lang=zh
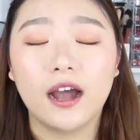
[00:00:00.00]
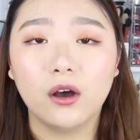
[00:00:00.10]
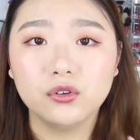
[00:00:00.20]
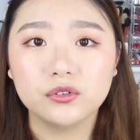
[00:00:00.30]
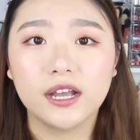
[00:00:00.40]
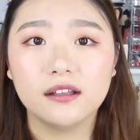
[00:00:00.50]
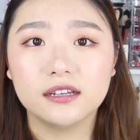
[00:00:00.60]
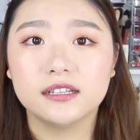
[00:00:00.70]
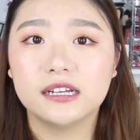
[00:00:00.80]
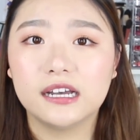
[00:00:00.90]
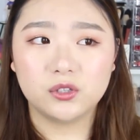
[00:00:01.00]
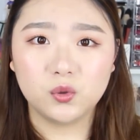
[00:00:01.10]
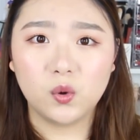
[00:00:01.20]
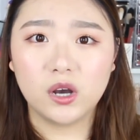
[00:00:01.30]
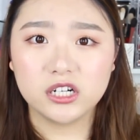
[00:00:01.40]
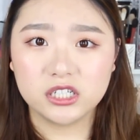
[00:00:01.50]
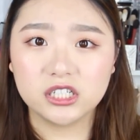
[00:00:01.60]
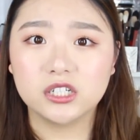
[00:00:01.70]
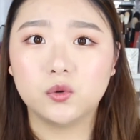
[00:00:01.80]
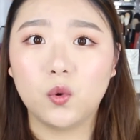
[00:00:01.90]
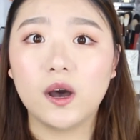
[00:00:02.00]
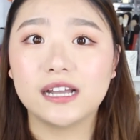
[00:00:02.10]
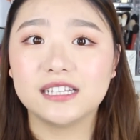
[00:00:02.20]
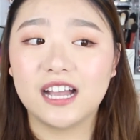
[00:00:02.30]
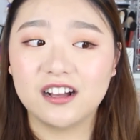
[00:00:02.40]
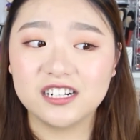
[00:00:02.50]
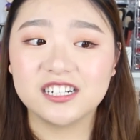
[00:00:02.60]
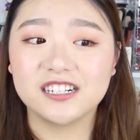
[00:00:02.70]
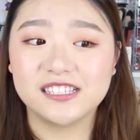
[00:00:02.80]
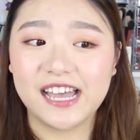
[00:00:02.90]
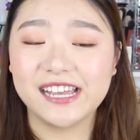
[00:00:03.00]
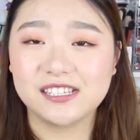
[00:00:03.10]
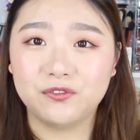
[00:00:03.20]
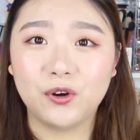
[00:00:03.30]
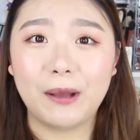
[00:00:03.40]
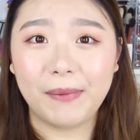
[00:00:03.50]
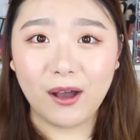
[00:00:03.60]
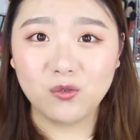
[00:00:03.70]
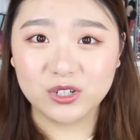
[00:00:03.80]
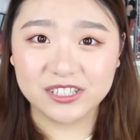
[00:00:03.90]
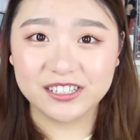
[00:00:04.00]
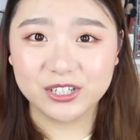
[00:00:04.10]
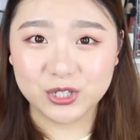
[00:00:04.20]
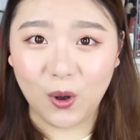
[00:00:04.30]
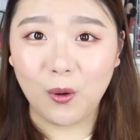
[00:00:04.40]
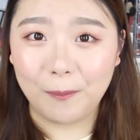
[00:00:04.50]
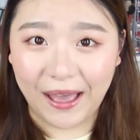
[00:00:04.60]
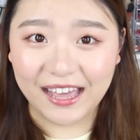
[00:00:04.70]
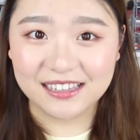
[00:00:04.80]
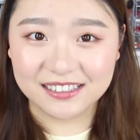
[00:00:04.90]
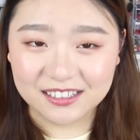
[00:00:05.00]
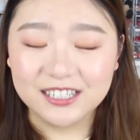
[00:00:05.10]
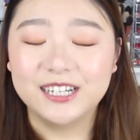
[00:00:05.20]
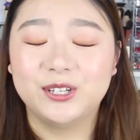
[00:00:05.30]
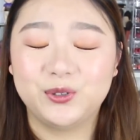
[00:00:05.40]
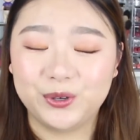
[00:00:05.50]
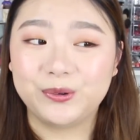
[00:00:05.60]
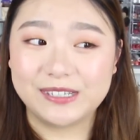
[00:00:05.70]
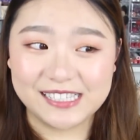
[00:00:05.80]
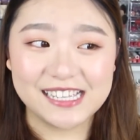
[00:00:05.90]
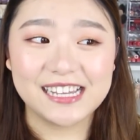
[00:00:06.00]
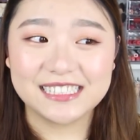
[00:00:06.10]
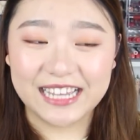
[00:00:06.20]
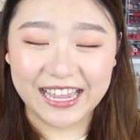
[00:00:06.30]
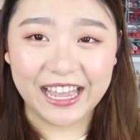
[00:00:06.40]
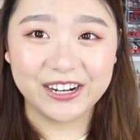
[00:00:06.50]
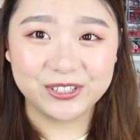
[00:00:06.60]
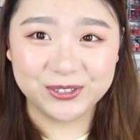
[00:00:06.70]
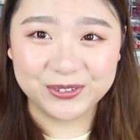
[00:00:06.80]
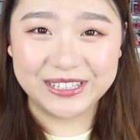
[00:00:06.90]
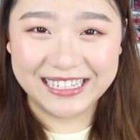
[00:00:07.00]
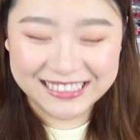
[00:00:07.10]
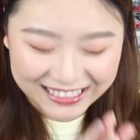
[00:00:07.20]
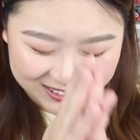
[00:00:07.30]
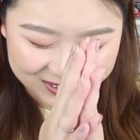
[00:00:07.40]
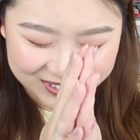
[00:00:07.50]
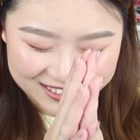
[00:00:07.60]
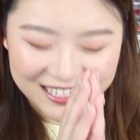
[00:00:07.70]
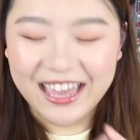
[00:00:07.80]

然后用到的呢，很多是我当时在 Sephora 八五折的时候买的。对我现在才开始用那些东西。